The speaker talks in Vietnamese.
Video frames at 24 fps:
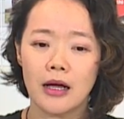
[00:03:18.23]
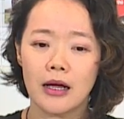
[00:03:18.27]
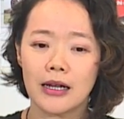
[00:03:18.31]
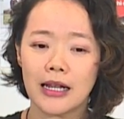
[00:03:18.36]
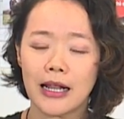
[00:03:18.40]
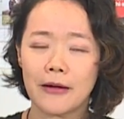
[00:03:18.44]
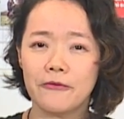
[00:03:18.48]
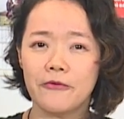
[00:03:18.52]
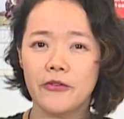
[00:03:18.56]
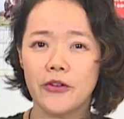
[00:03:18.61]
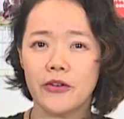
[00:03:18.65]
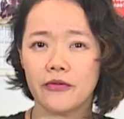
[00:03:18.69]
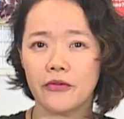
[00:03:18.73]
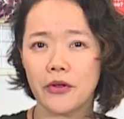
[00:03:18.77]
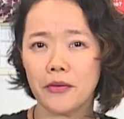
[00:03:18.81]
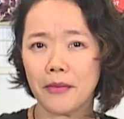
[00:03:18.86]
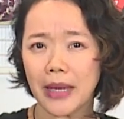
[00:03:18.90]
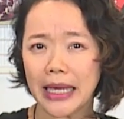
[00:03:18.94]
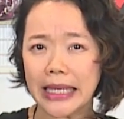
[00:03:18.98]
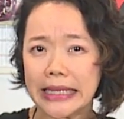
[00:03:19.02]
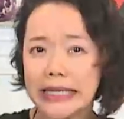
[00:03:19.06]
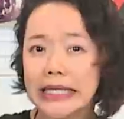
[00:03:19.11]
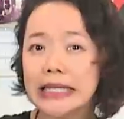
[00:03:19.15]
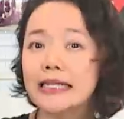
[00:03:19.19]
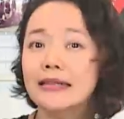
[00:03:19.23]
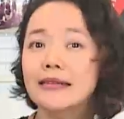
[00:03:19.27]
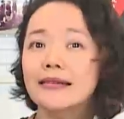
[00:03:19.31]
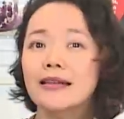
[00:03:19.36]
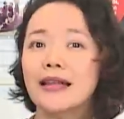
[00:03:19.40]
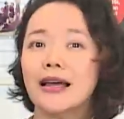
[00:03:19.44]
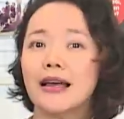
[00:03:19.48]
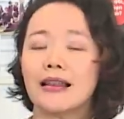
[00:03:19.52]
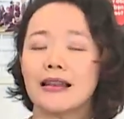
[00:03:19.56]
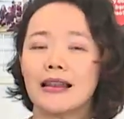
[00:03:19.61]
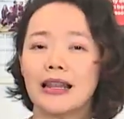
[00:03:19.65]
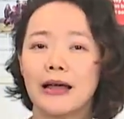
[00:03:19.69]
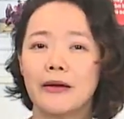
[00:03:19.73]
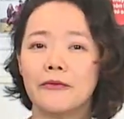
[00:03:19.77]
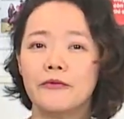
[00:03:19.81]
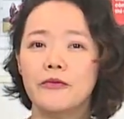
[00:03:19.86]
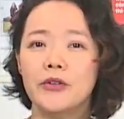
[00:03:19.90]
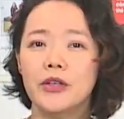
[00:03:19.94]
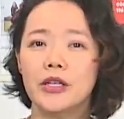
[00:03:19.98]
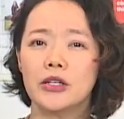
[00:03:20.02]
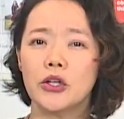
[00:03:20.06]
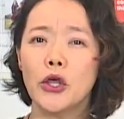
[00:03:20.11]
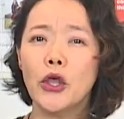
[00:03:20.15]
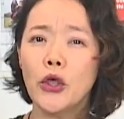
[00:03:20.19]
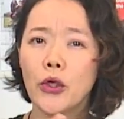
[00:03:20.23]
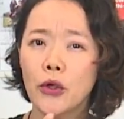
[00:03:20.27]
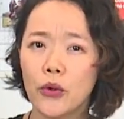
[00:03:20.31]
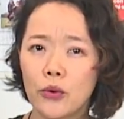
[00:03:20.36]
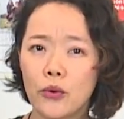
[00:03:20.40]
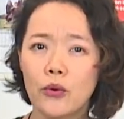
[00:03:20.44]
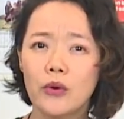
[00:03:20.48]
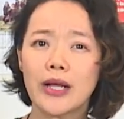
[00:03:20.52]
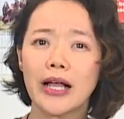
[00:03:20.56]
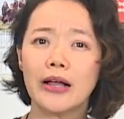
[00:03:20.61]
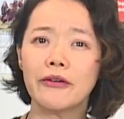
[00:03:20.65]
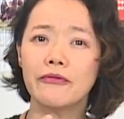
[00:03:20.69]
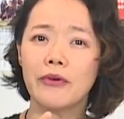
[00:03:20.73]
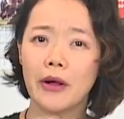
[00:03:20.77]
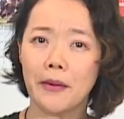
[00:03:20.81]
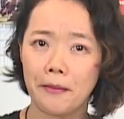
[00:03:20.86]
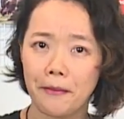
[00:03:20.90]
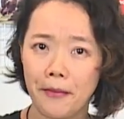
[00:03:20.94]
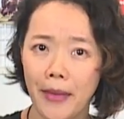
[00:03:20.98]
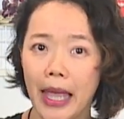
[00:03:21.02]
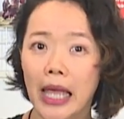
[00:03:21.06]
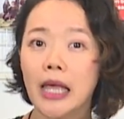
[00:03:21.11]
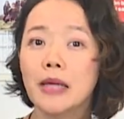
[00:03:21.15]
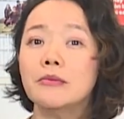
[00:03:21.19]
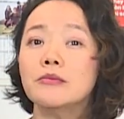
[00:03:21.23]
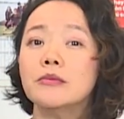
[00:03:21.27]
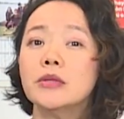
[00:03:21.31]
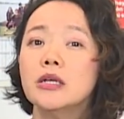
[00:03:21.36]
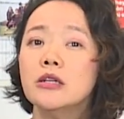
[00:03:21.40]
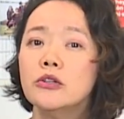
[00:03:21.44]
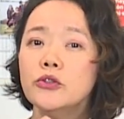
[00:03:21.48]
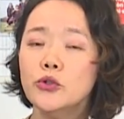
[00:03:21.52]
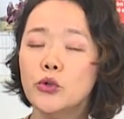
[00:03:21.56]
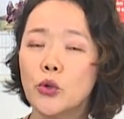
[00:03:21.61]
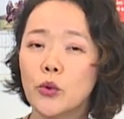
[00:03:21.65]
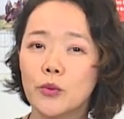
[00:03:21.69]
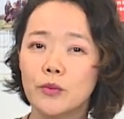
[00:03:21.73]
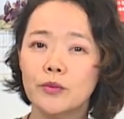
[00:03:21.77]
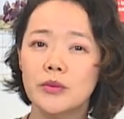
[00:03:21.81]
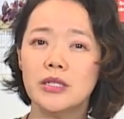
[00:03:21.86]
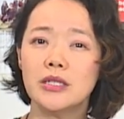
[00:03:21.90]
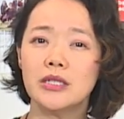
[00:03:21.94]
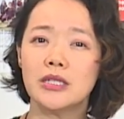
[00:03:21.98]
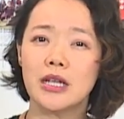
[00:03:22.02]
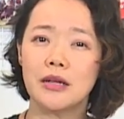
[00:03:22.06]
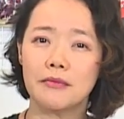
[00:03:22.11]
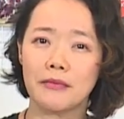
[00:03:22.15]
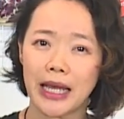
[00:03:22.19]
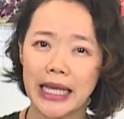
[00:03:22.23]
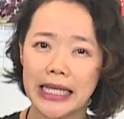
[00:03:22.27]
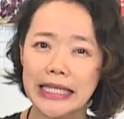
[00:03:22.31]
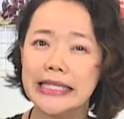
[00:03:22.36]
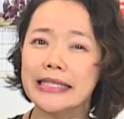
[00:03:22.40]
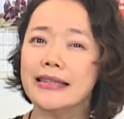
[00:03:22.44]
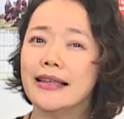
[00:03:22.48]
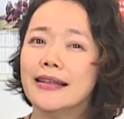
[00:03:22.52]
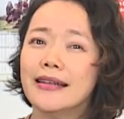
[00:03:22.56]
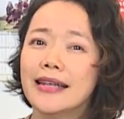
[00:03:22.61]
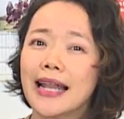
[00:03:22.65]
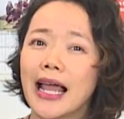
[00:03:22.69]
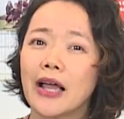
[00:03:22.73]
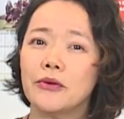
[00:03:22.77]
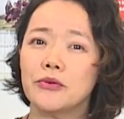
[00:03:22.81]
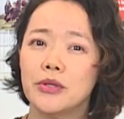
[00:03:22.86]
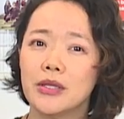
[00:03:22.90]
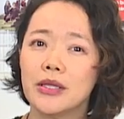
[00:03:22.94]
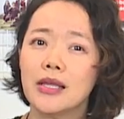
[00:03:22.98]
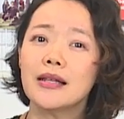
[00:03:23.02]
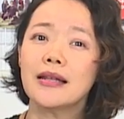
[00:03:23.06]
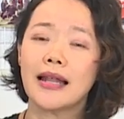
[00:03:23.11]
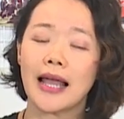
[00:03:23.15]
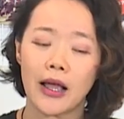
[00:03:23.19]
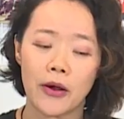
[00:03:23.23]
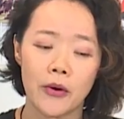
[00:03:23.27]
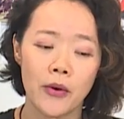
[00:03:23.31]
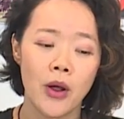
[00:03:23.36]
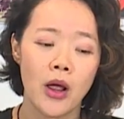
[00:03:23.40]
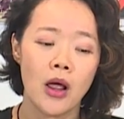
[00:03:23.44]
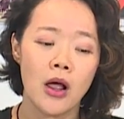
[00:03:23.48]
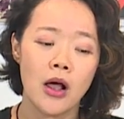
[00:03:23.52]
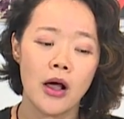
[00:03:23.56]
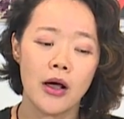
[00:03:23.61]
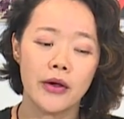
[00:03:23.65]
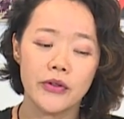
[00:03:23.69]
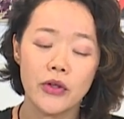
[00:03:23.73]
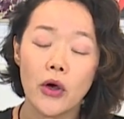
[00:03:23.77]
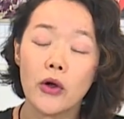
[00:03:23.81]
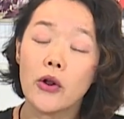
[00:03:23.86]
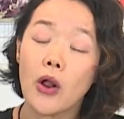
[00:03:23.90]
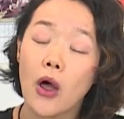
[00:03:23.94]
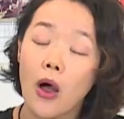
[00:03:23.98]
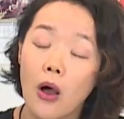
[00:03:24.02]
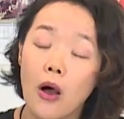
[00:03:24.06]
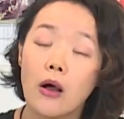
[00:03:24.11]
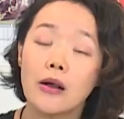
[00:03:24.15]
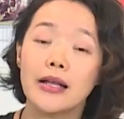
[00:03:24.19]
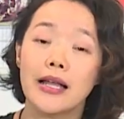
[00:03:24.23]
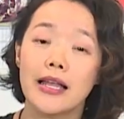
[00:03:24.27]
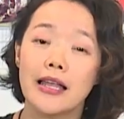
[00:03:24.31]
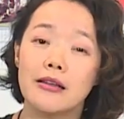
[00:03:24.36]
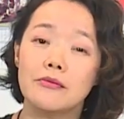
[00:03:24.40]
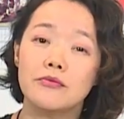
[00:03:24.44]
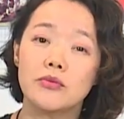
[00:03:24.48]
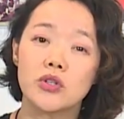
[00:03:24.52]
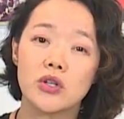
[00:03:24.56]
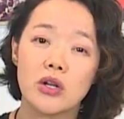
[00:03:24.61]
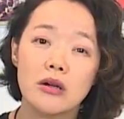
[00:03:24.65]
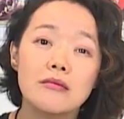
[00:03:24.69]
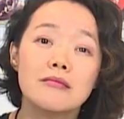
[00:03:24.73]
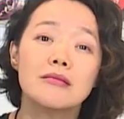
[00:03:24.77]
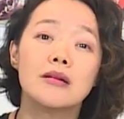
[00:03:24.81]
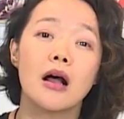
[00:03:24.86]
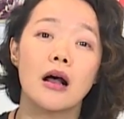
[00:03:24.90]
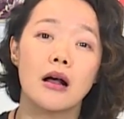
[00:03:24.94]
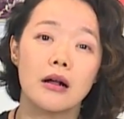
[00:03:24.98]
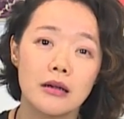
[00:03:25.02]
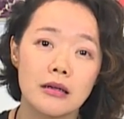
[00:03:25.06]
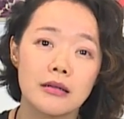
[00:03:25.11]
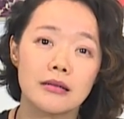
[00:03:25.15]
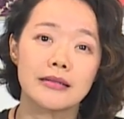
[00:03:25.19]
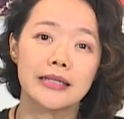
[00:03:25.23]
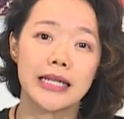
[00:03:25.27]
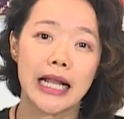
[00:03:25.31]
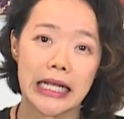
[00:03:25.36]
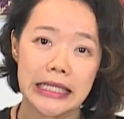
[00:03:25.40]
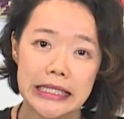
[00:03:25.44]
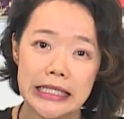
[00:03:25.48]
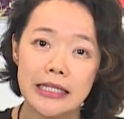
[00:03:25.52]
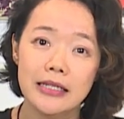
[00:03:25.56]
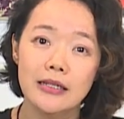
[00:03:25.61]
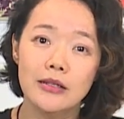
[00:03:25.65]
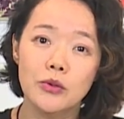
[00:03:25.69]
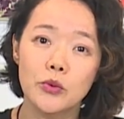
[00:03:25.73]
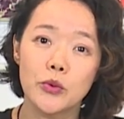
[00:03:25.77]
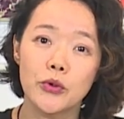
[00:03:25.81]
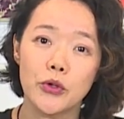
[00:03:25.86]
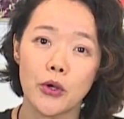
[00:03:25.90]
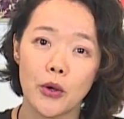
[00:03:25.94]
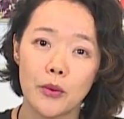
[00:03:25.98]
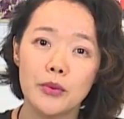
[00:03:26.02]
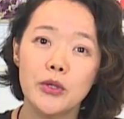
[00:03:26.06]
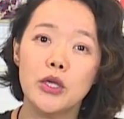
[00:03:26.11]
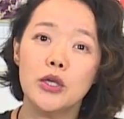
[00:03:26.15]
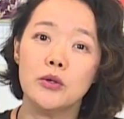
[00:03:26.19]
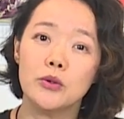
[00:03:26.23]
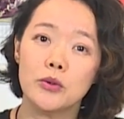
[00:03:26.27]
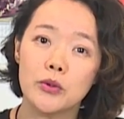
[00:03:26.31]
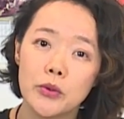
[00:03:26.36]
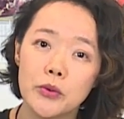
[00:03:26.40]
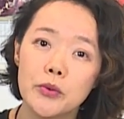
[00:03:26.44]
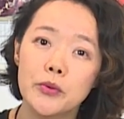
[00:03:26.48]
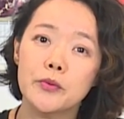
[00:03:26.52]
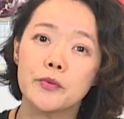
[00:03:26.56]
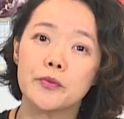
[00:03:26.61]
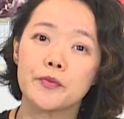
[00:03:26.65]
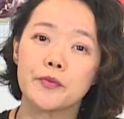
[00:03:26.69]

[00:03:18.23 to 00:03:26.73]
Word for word: làm việc với máy tính nè, làm việc hiểu các phần mềm ứng dụng như trên máy như thế nào như thế nào. Do đó các em rất cần đặc tính của nhóm nghiên cứu.